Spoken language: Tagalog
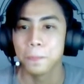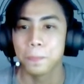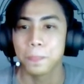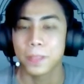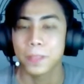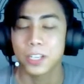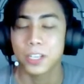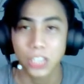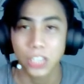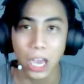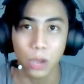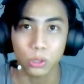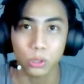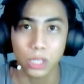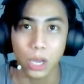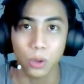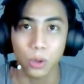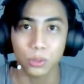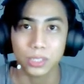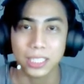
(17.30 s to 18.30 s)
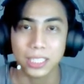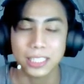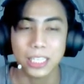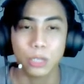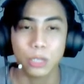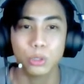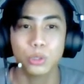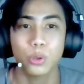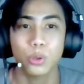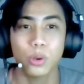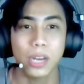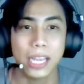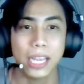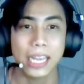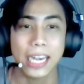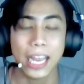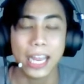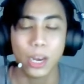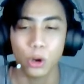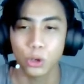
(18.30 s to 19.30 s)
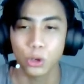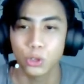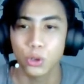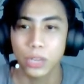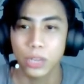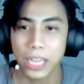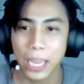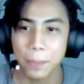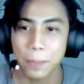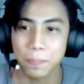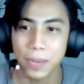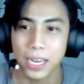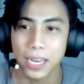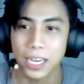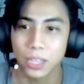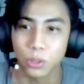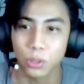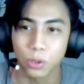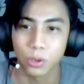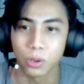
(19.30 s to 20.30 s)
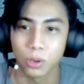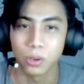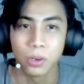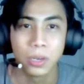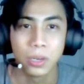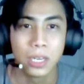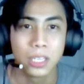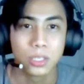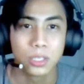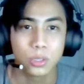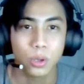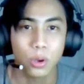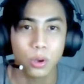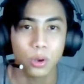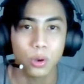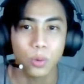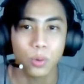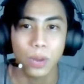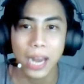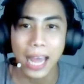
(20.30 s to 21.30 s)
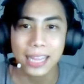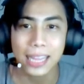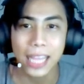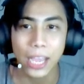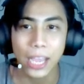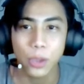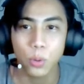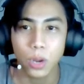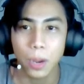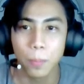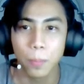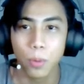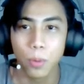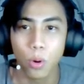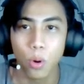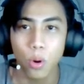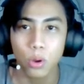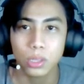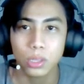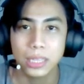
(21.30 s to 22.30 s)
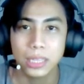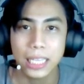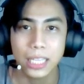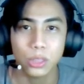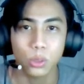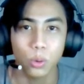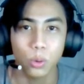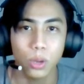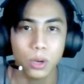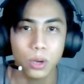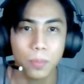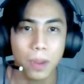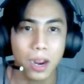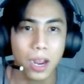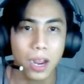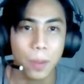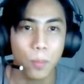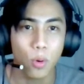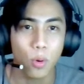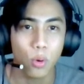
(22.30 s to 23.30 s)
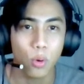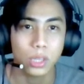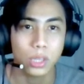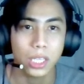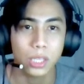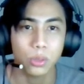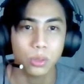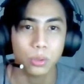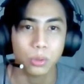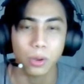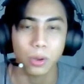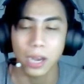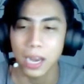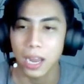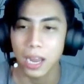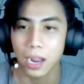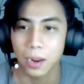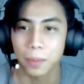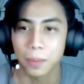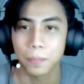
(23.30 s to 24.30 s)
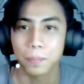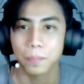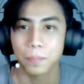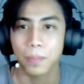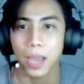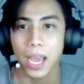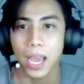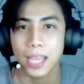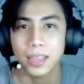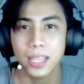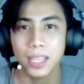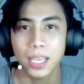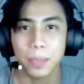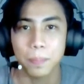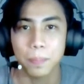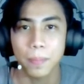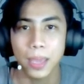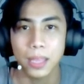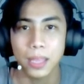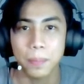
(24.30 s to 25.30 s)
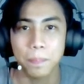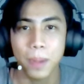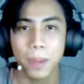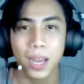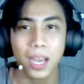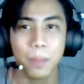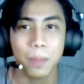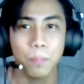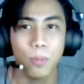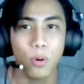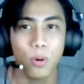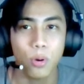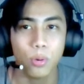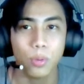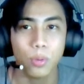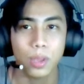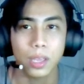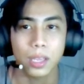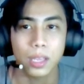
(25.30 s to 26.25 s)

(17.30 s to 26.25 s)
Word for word: shoutout kasi gusto ko lang i-record yung gameplay nito. No? So wala tayong kabuhok dito. Ano bang kabuhok dito? Ito na lang. Ay hindi. Black ang buhok ko eh.